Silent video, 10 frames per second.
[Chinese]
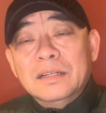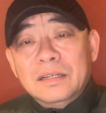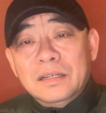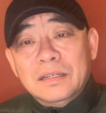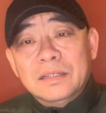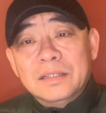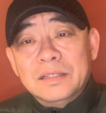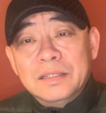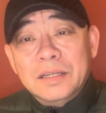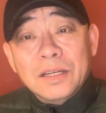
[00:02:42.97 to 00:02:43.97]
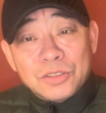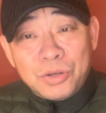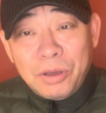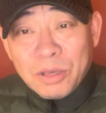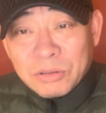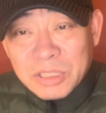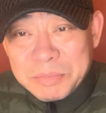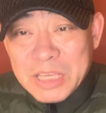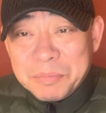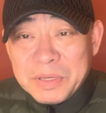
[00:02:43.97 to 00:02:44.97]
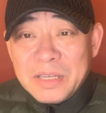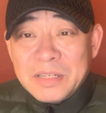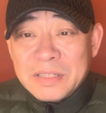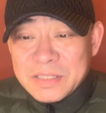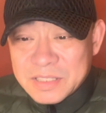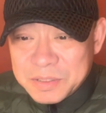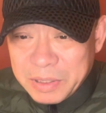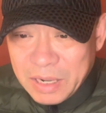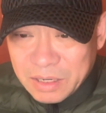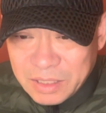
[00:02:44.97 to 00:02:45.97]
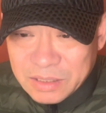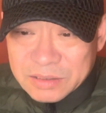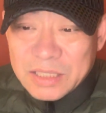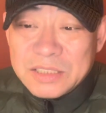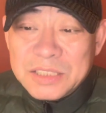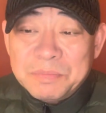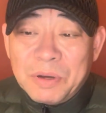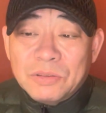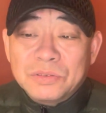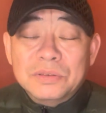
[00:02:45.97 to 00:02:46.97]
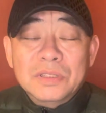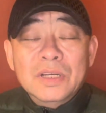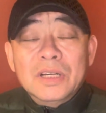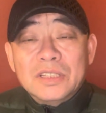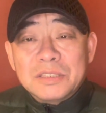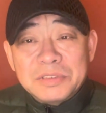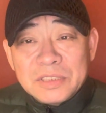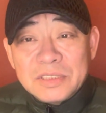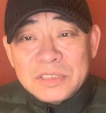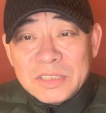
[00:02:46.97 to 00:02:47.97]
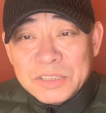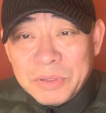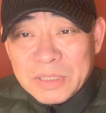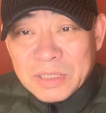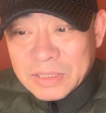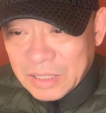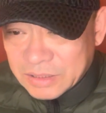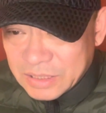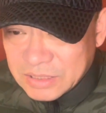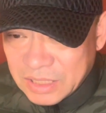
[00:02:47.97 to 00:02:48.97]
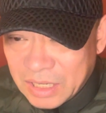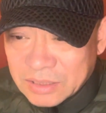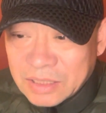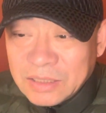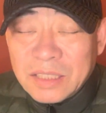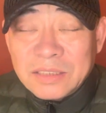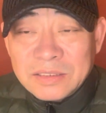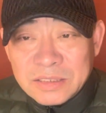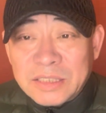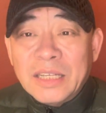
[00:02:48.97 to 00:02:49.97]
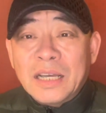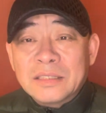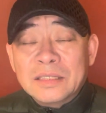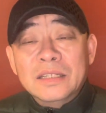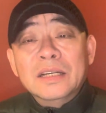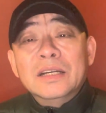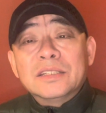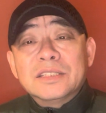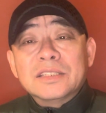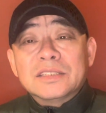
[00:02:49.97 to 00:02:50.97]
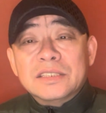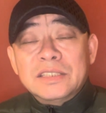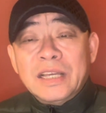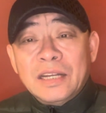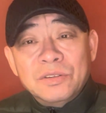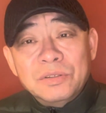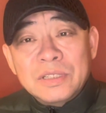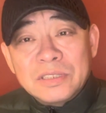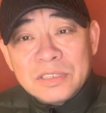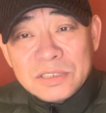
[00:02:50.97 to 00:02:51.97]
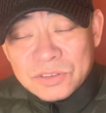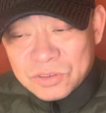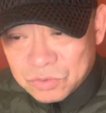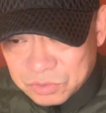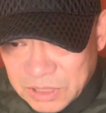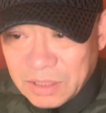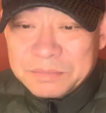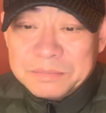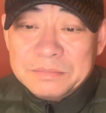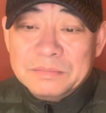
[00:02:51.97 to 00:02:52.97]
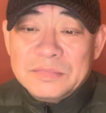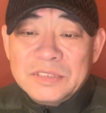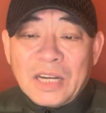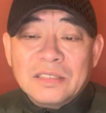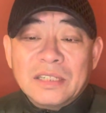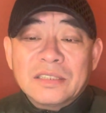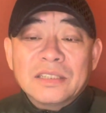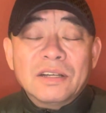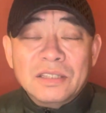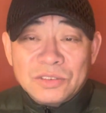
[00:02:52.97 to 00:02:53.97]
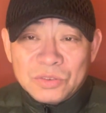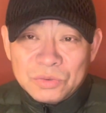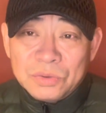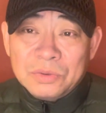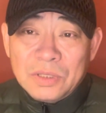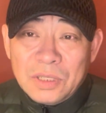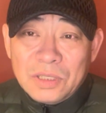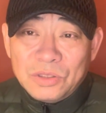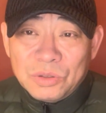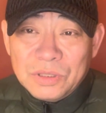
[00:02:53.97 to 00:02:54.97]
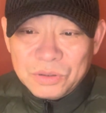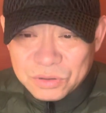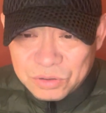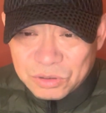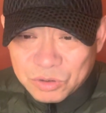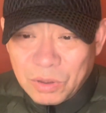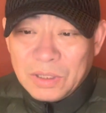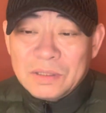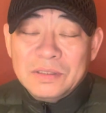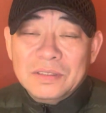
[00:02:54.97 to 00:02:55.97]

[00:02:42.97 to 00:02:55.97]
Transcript: 啊，确有那么一批人自不量力，趁机抛出什么政治设计院的“党天下”等等这样的政治言论和政治主张，嚷嚷着要和中共轮流坐庄。